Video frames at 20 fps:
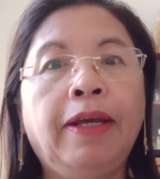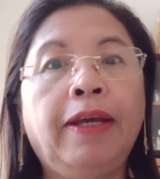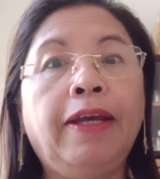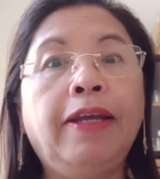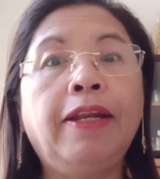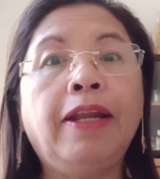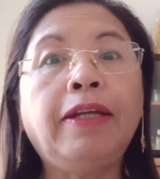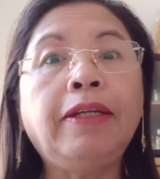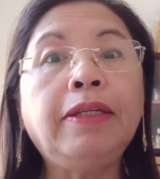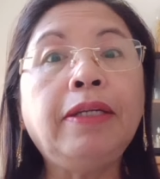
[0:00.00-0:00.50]

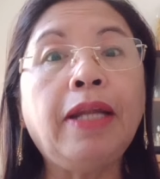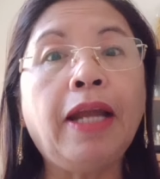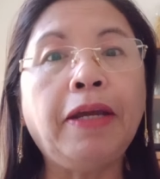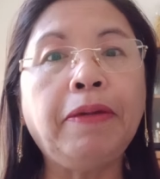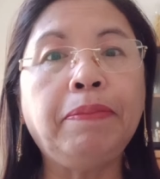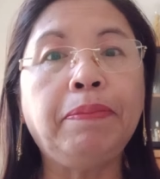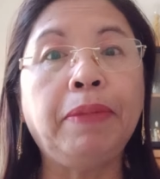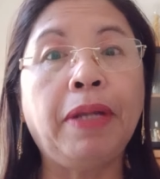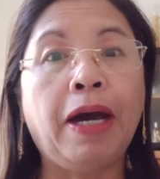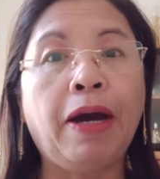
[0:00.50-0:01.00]
ilang
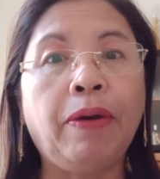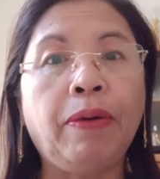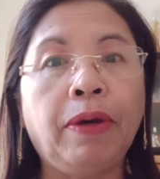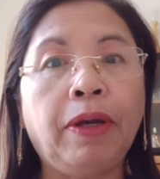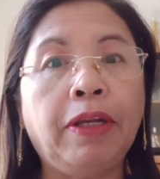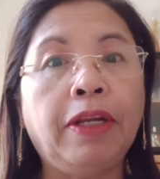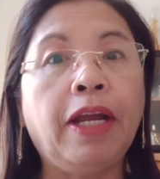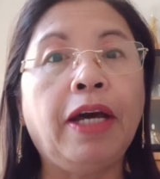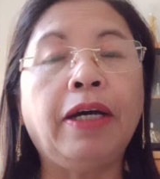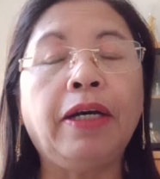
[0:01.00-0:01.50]
live na,
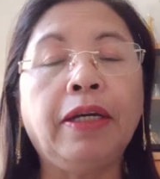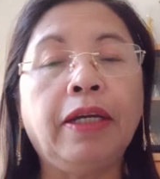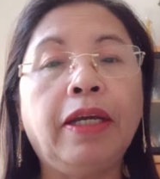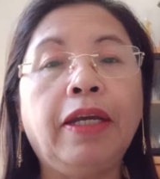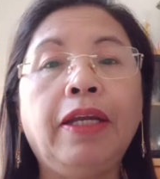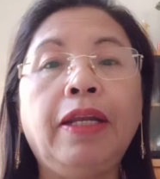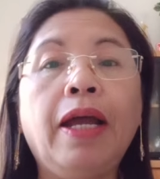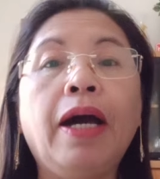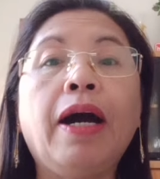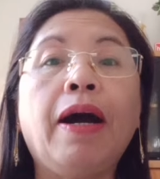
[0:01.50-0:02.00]
ilang,
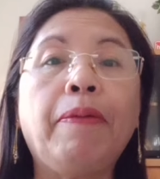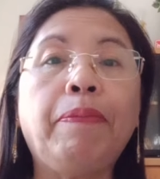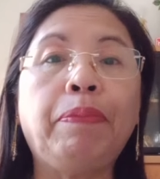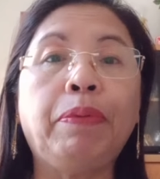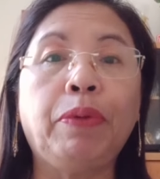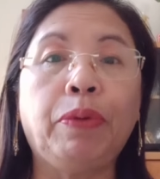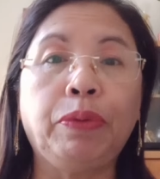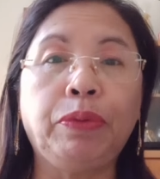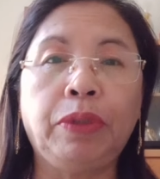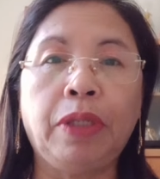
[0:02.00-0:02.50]
ilang
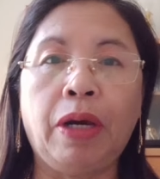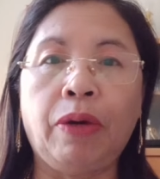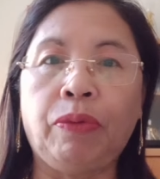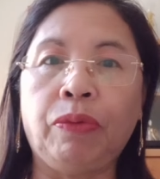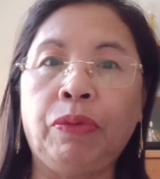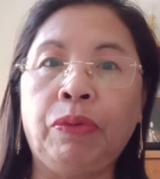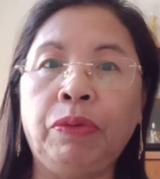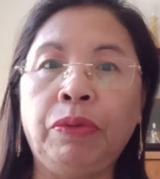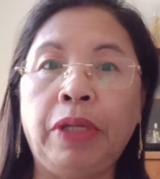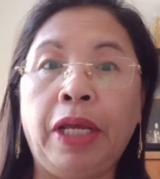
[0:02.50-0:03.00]
upload na
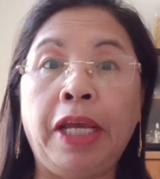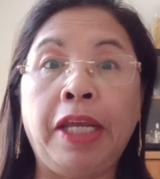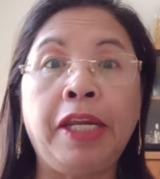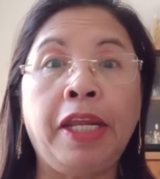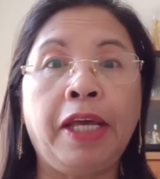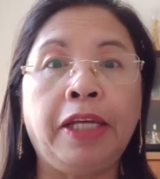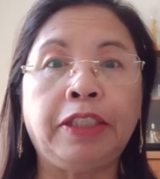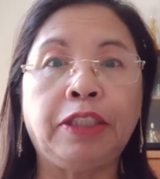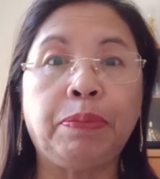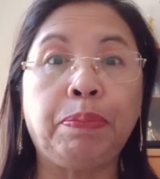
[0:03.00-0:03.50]
ako na
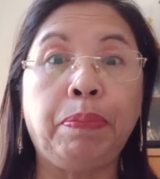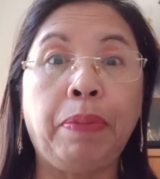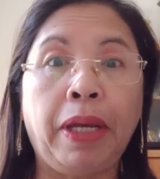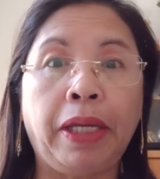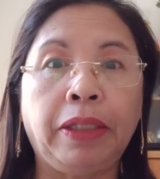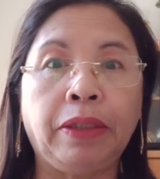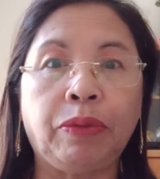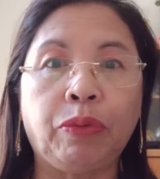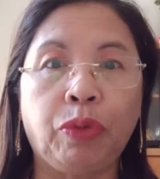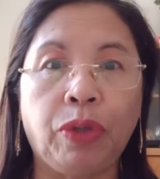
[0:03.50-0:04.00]

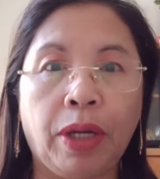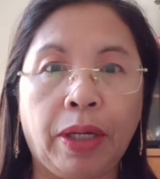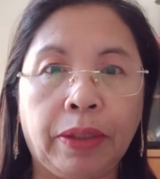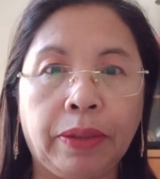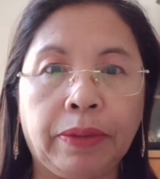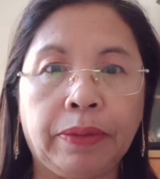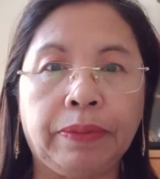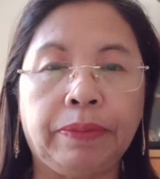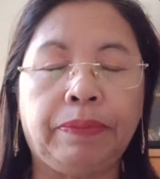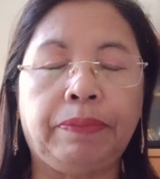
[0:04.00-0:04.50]
in-explain ko yan.